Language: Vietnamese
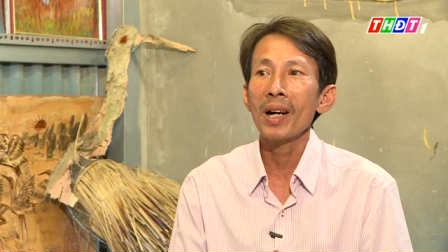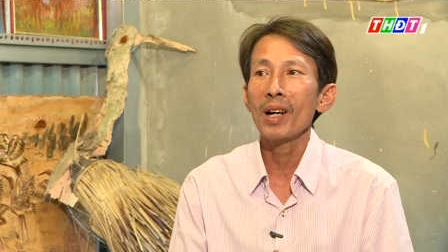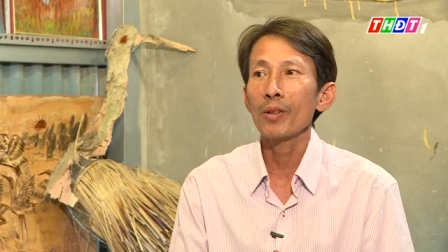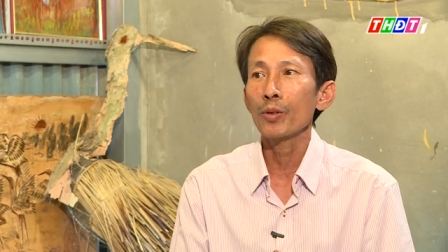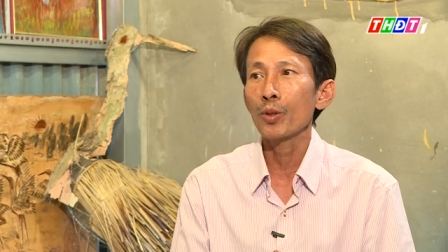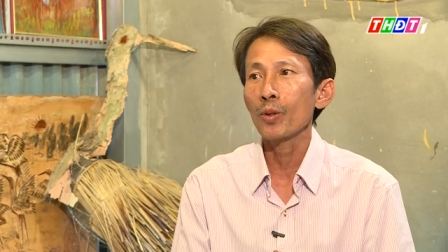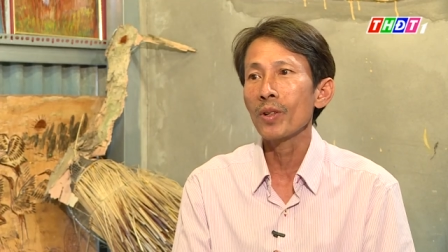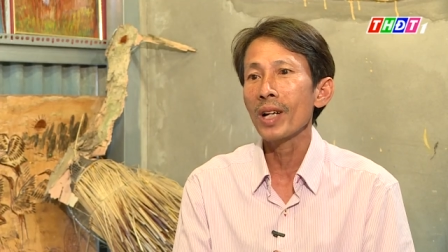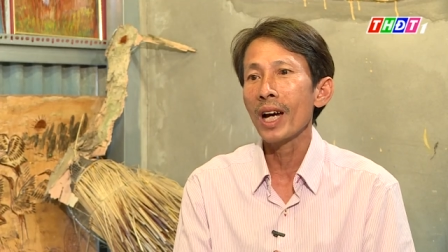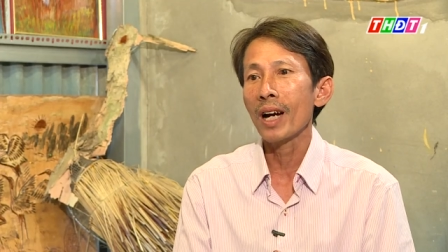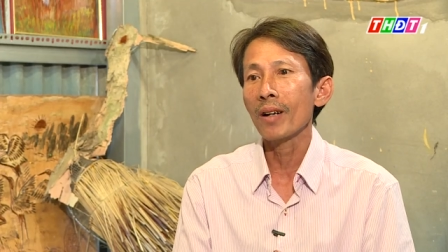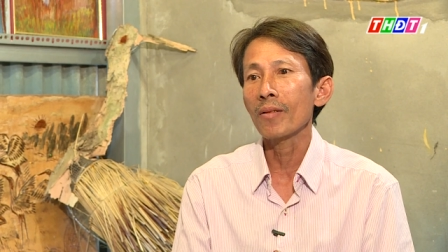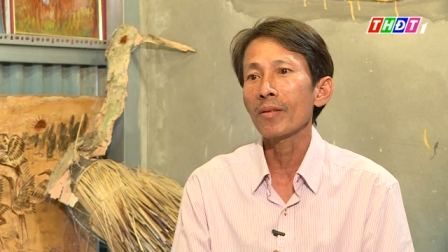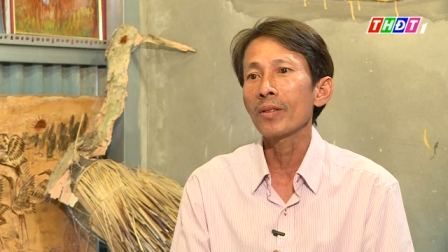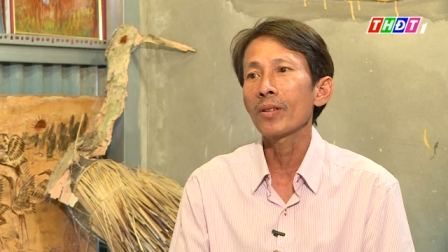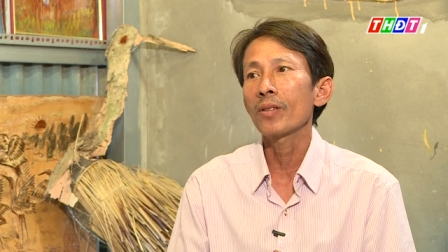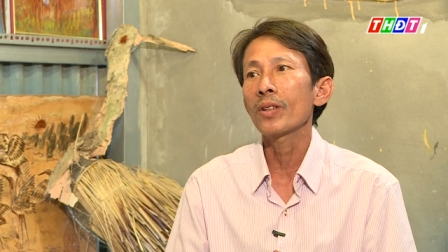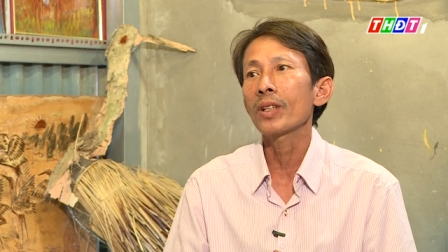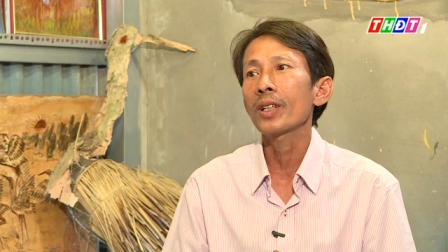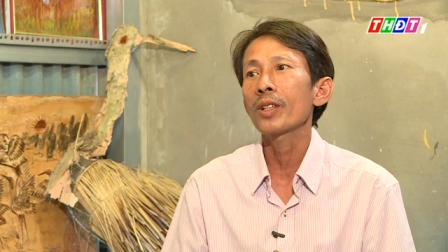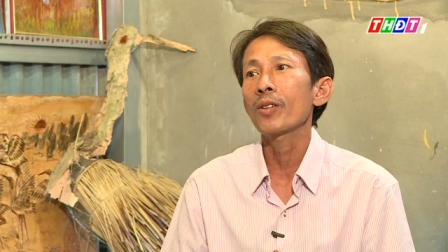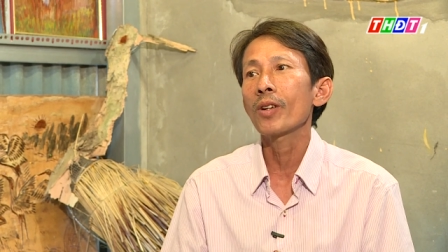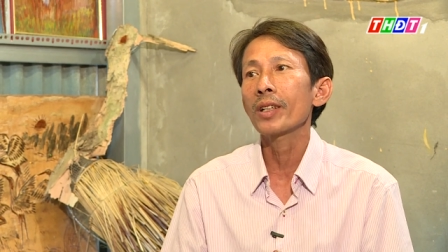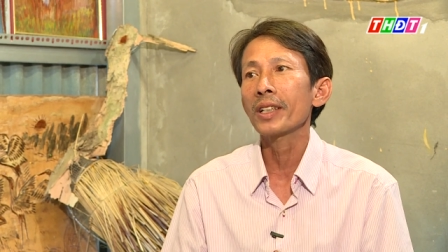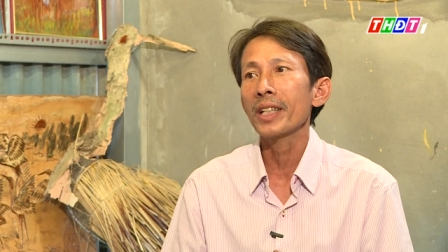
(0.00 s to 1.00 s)
màu chủ đạo
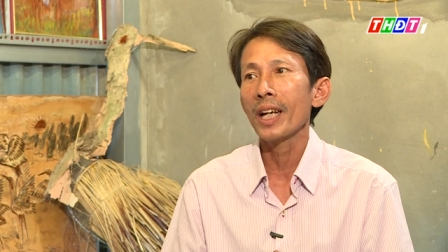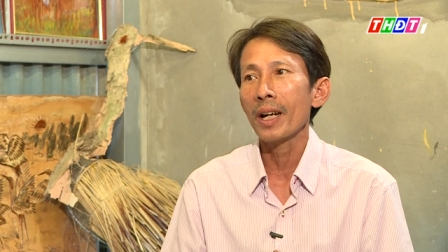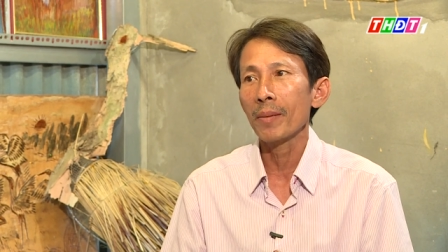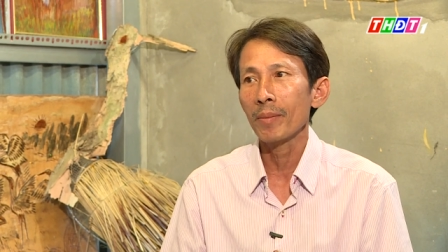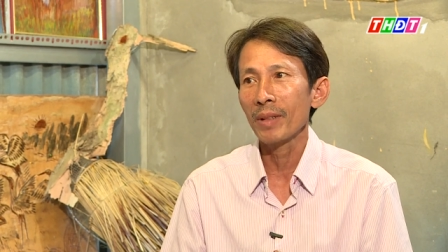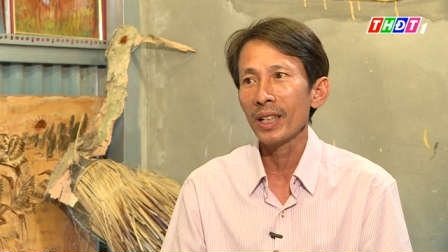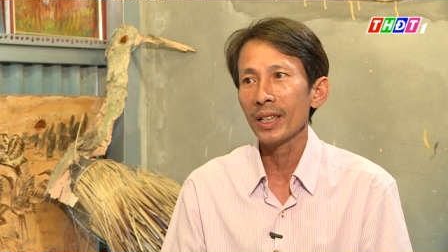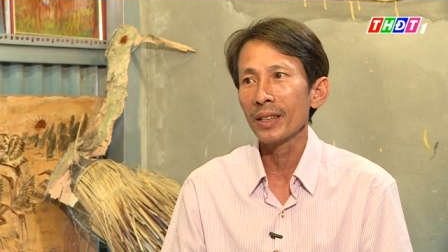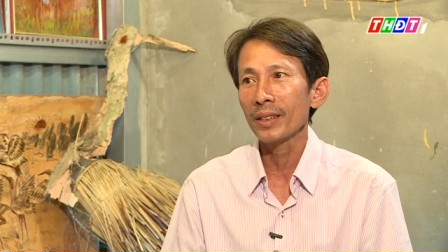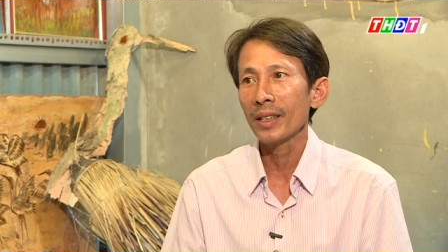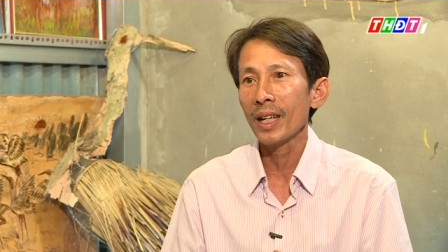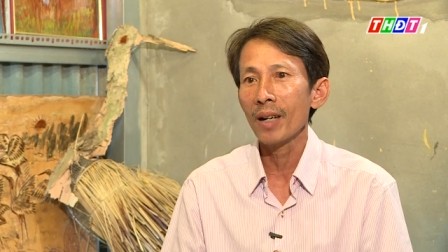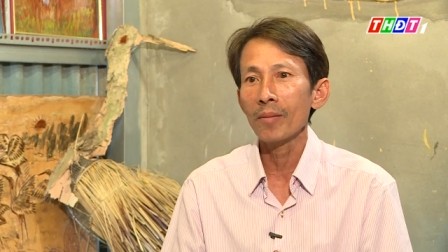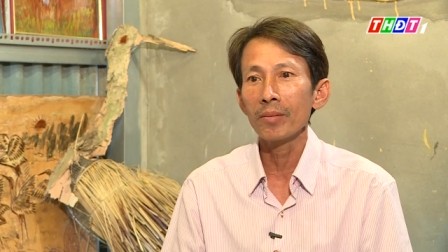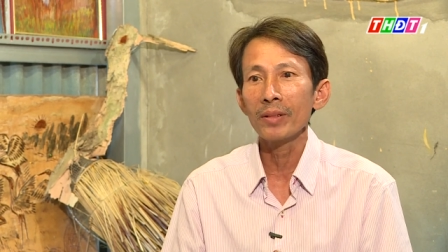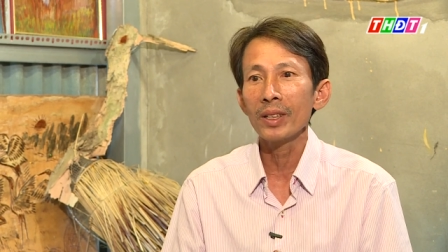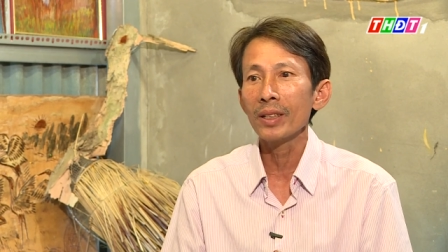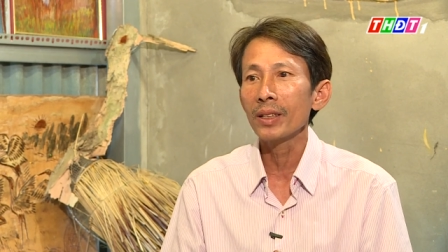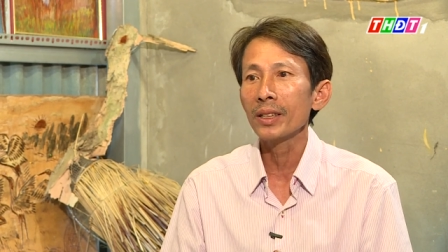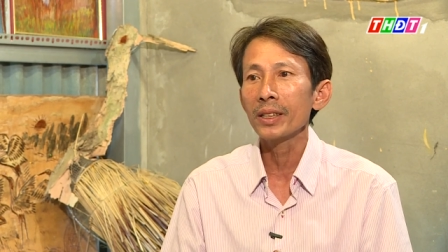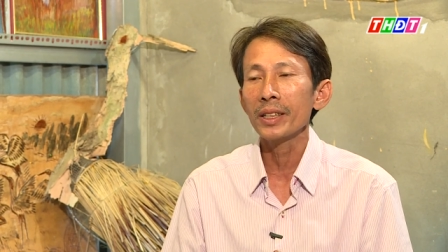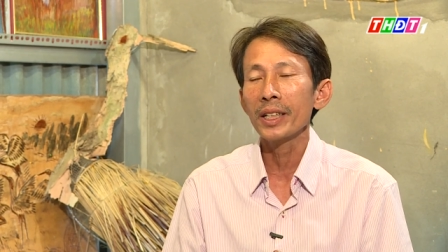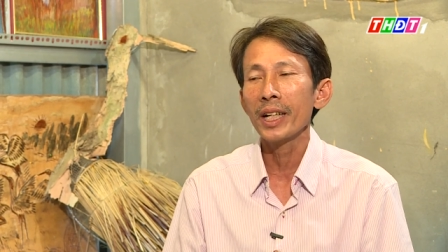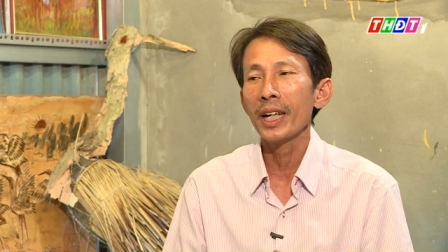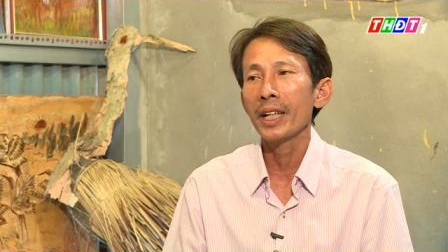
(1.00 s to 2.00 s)
của vỏ tràm hết, không
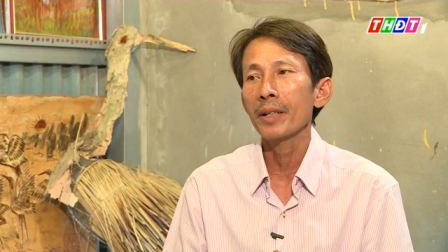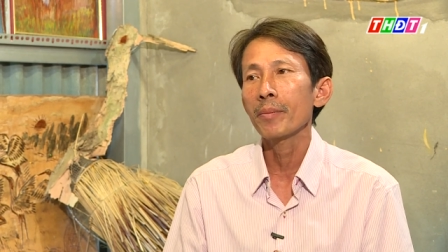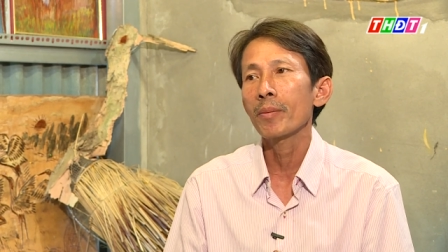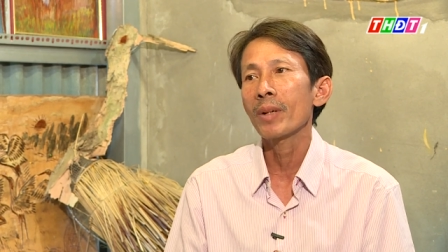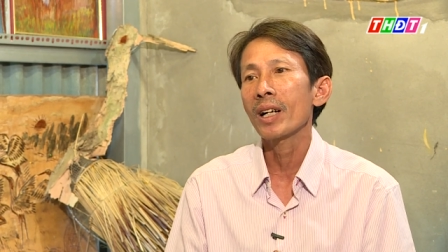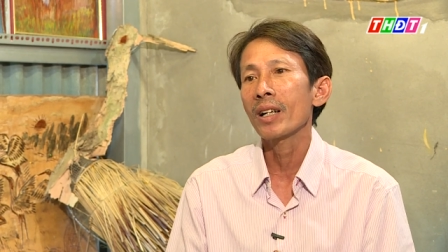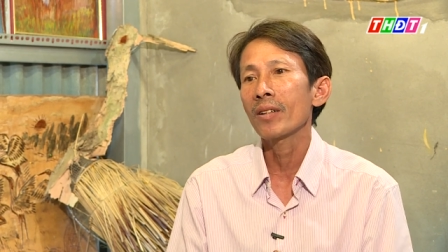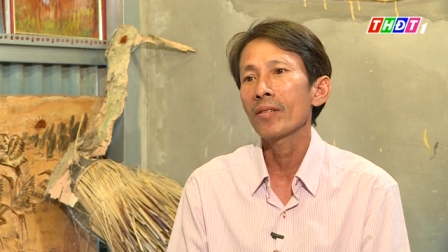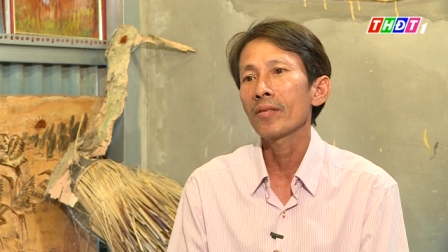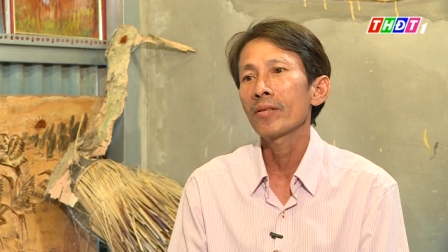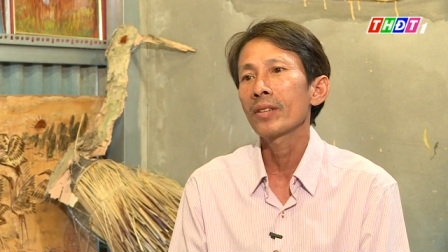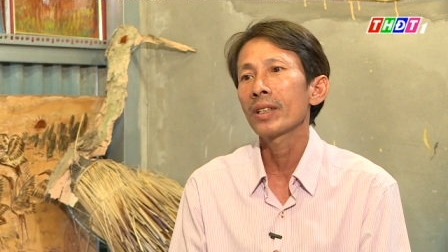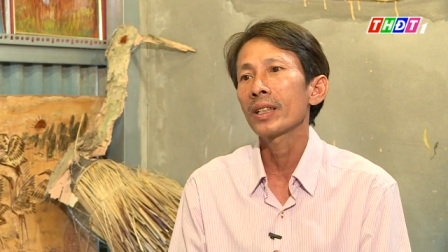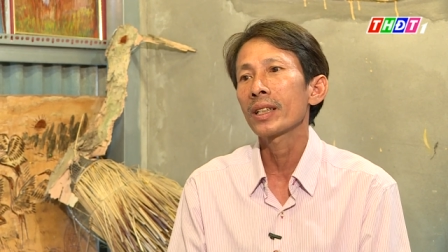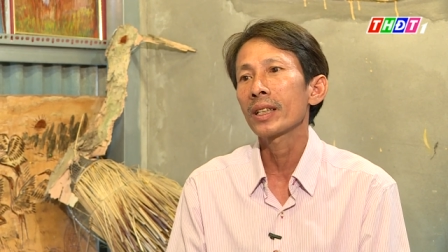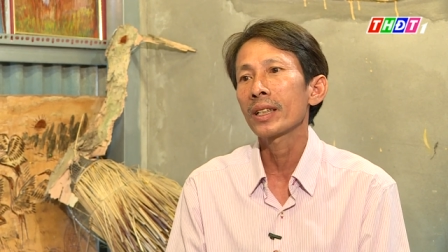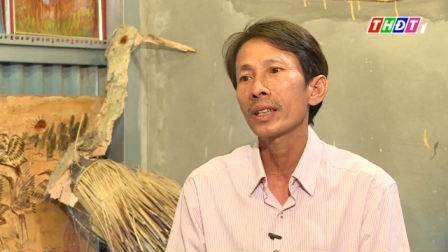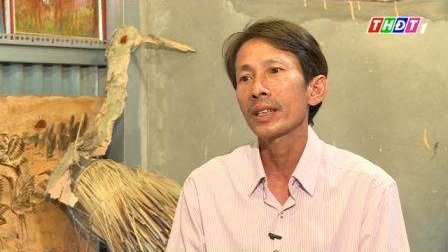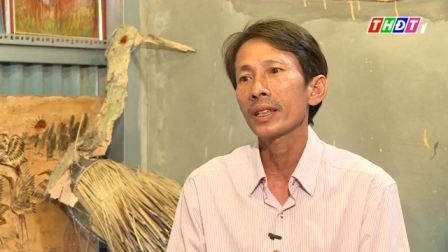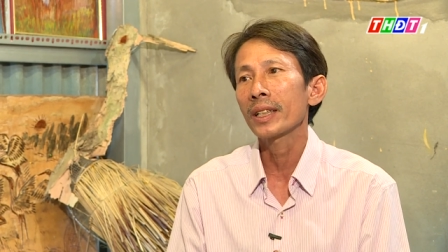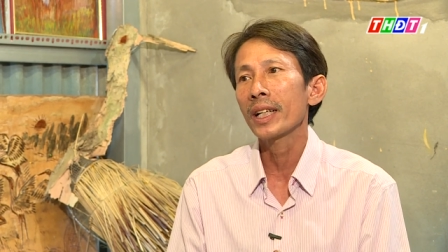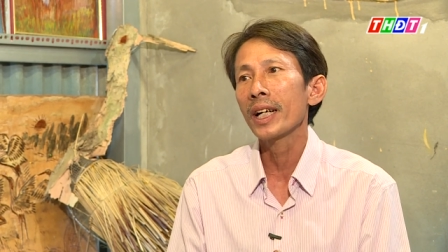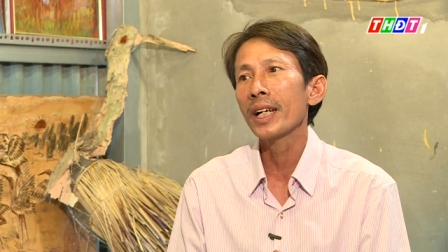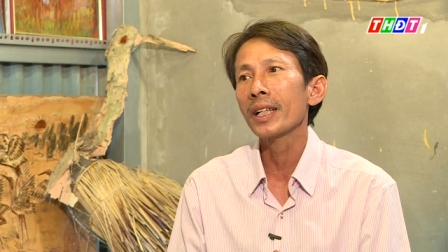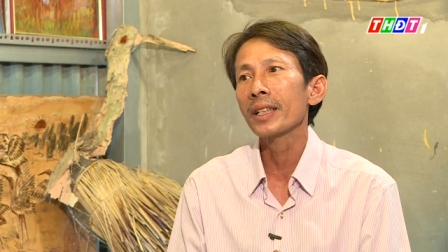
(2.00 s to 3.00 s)
có xài màu
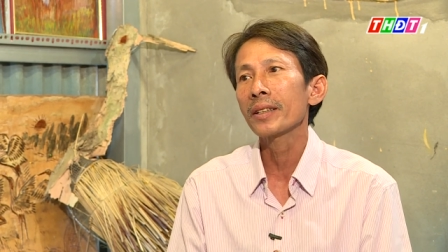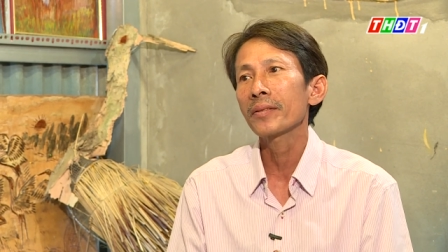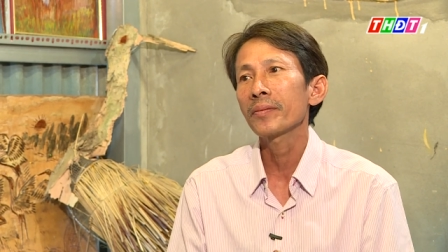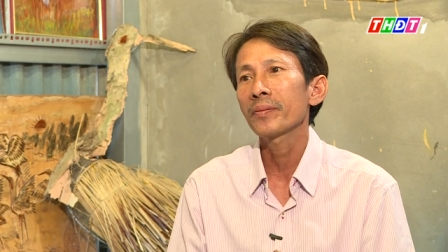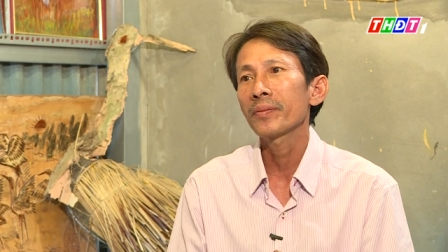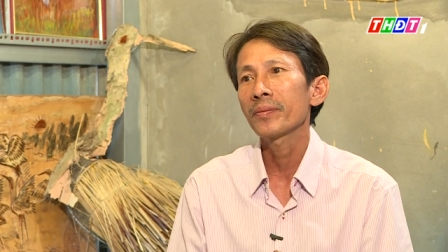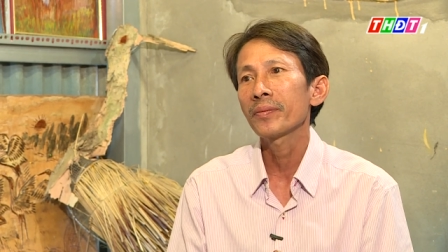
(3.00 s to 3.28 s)
khác.